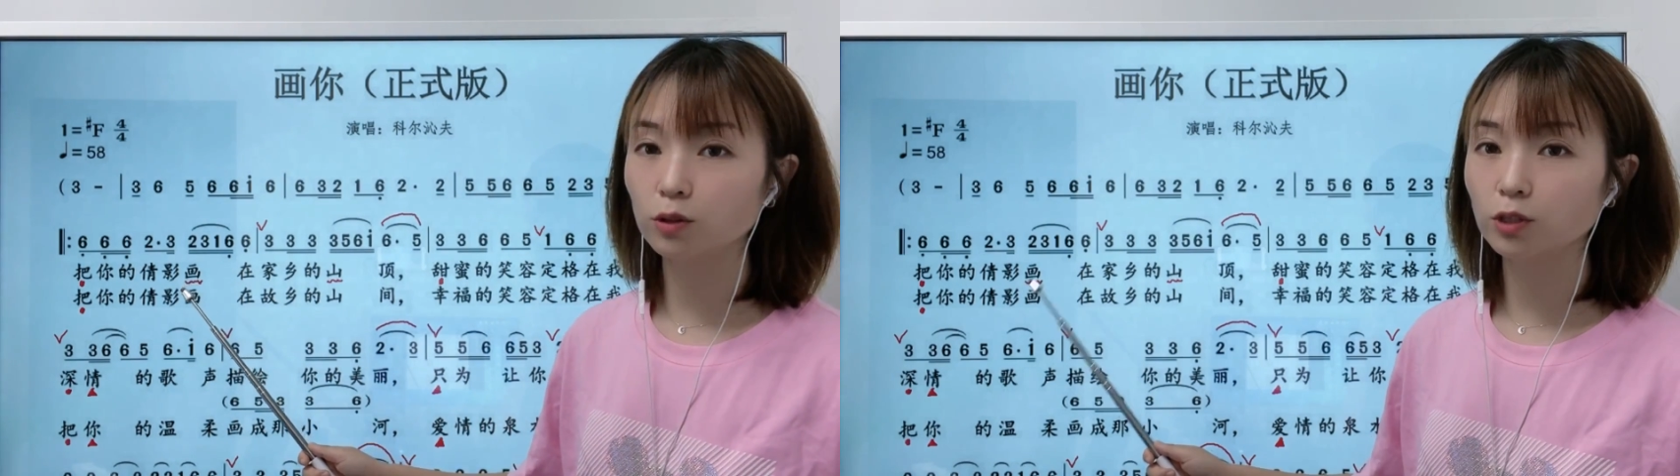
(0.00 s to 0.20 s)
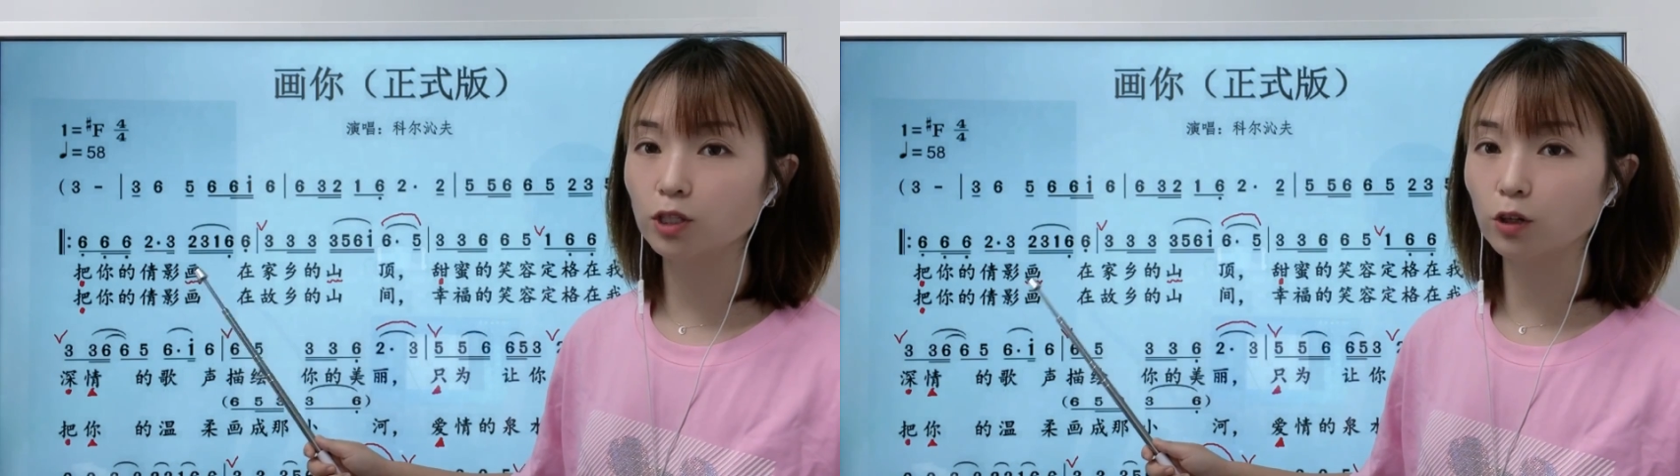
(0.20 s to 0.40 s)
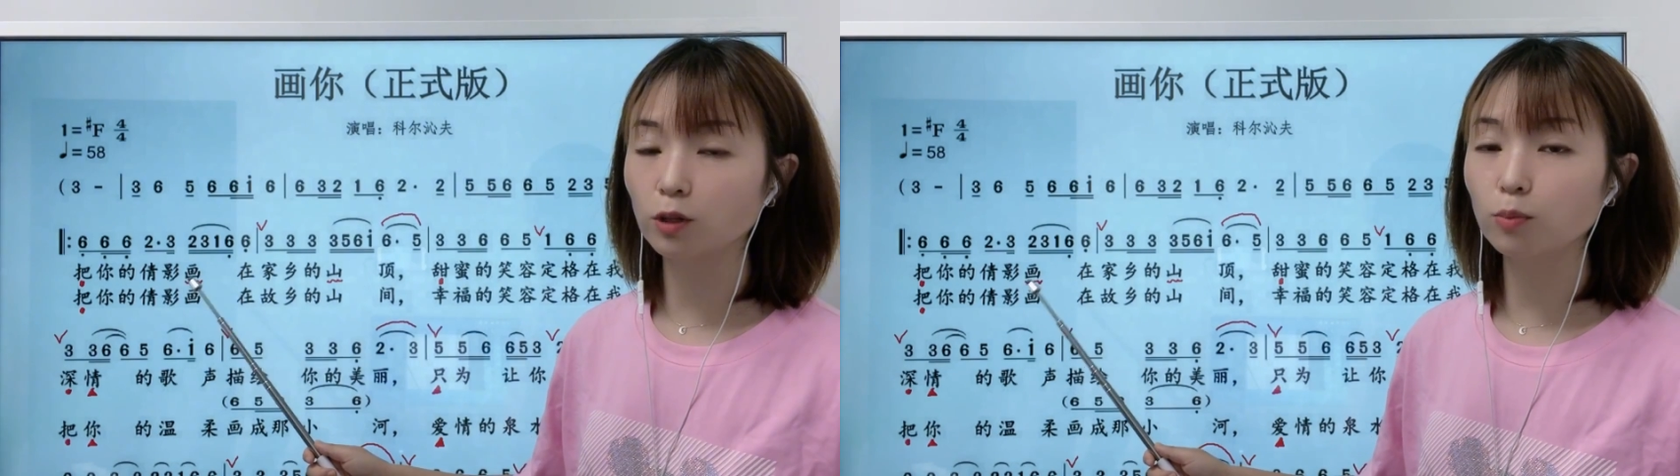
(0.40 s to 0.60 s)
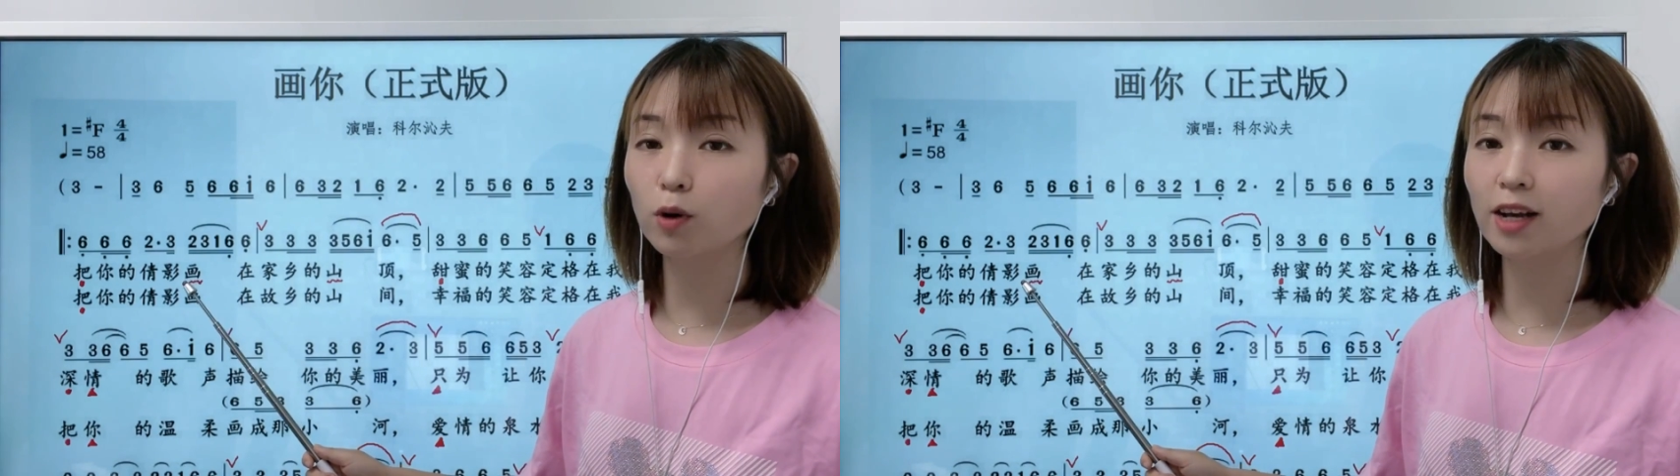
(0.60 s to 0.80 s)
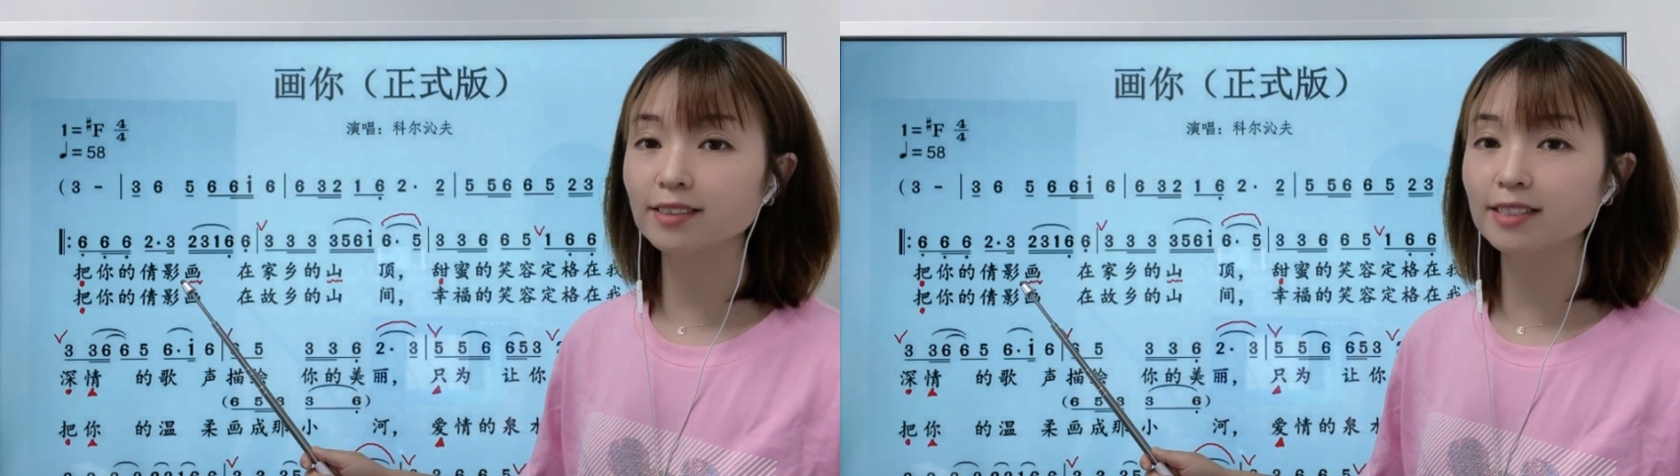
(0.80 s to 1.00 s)
小的
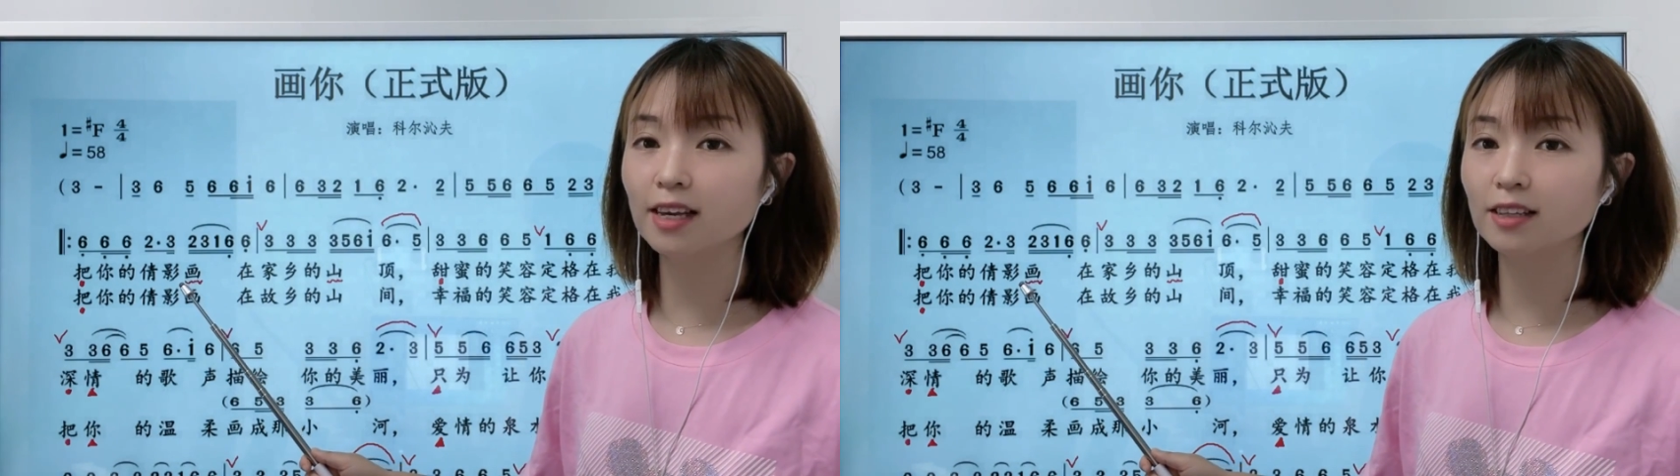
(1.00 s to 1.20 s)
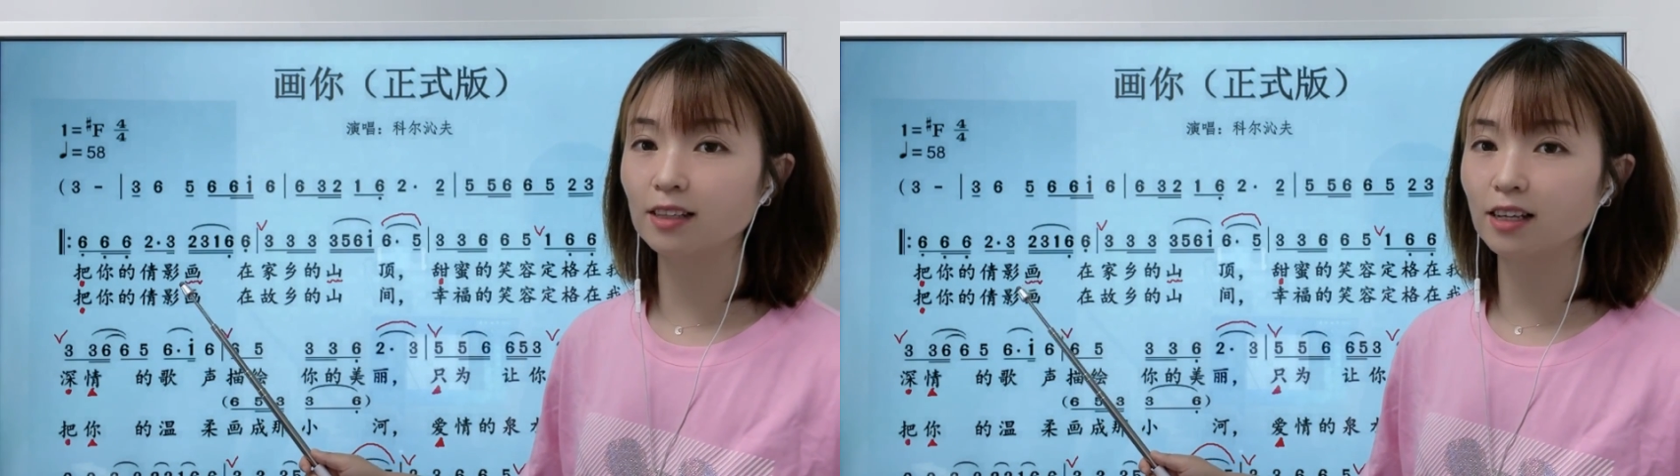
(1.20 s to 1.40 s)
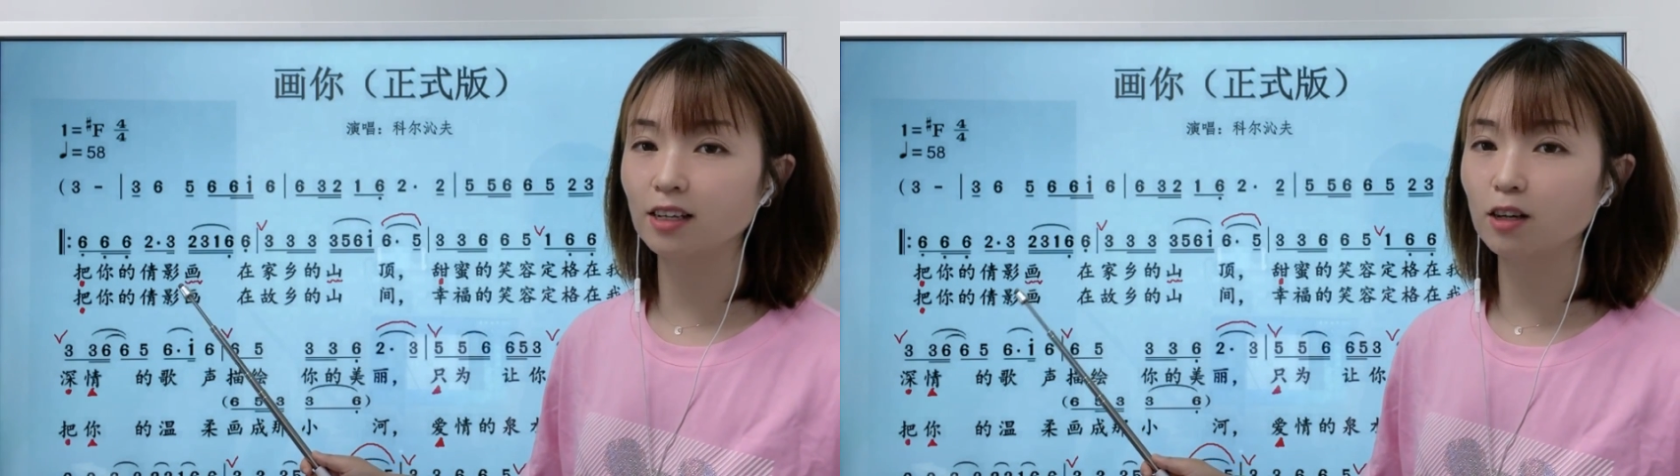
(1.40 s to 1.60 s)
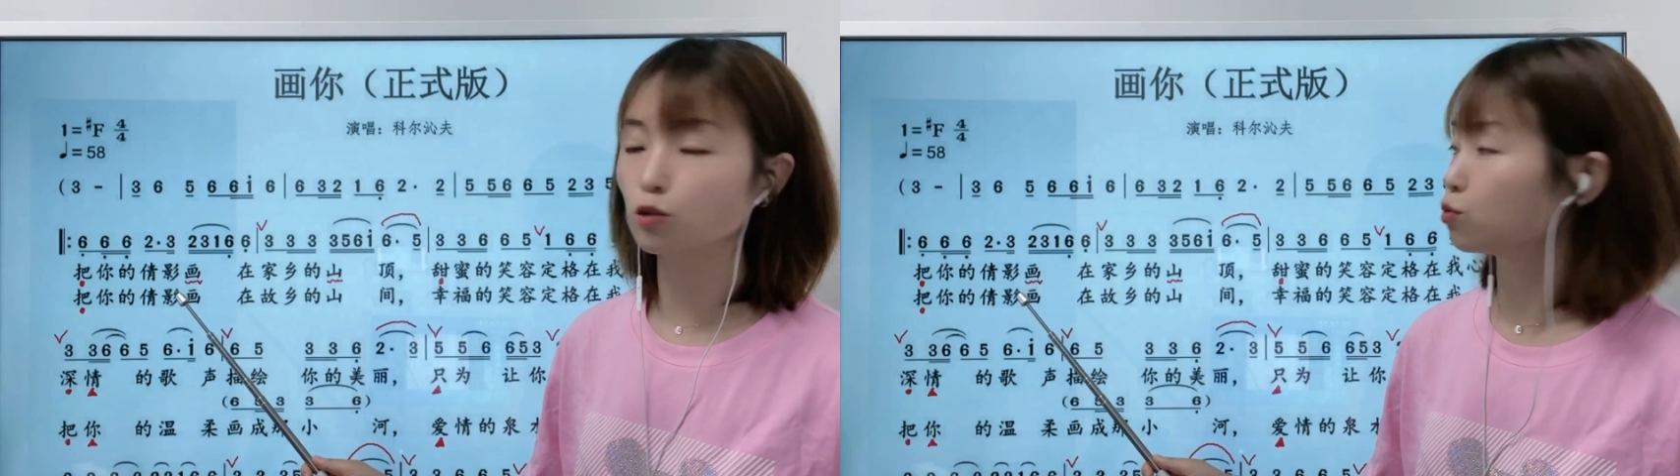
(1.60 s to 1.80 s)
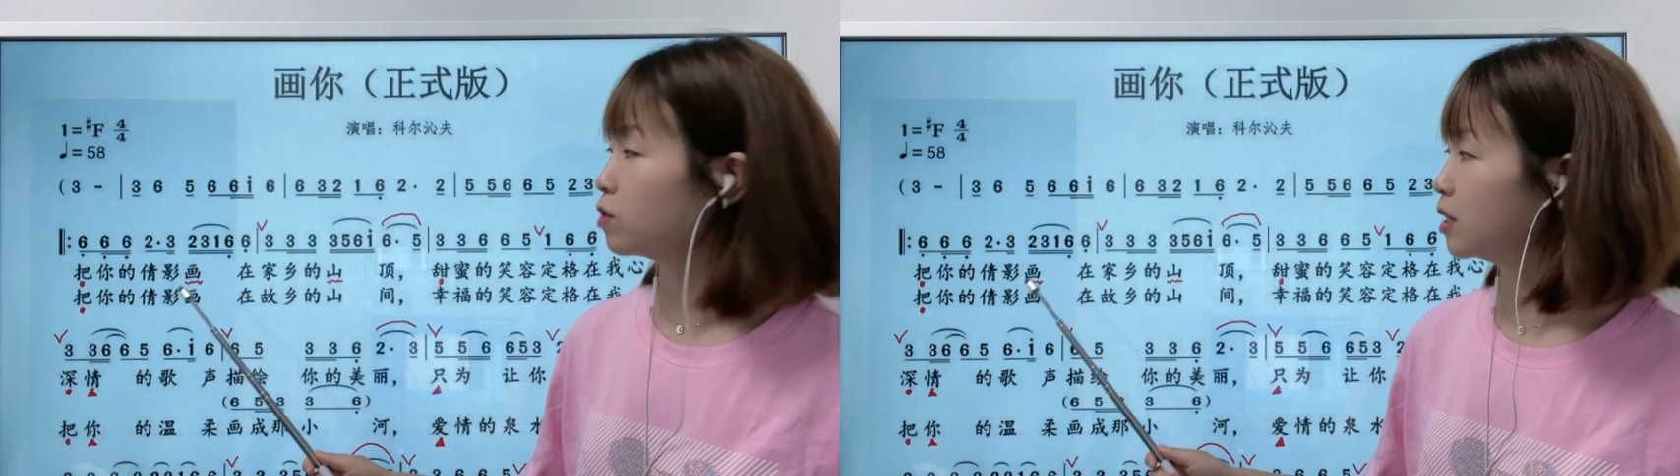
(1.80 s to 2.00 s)
波浪线呢，大家
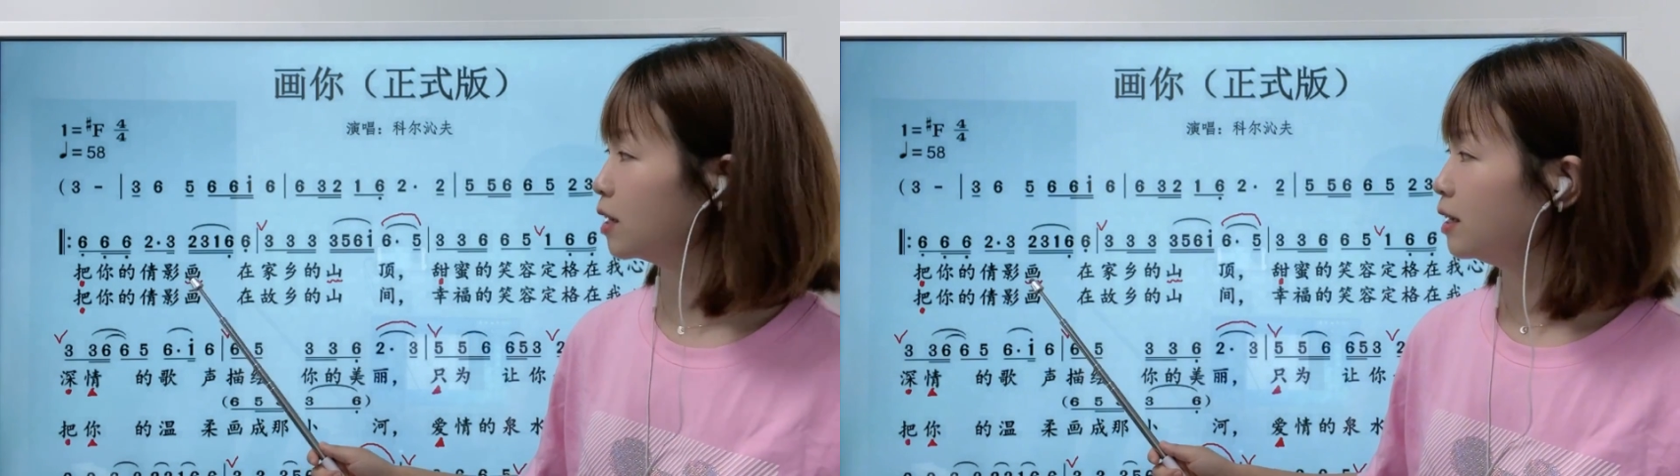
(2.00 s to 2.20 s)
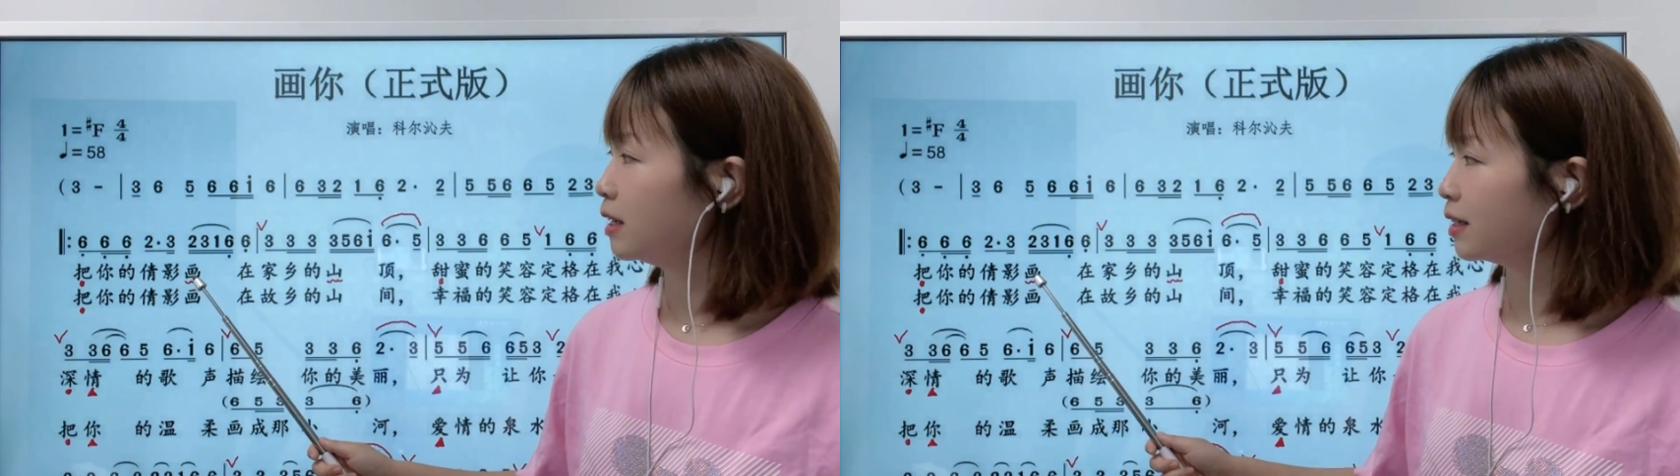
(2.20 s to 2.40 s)
要注意，